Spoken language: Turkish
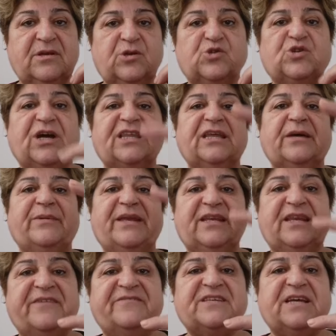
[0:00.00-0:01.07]
Şu anda
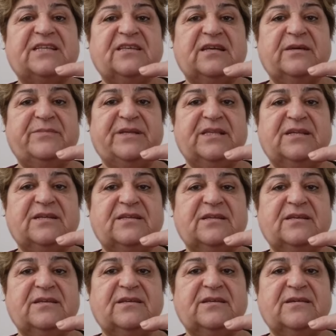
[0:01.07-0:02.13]
beni nefsatına bindirdin.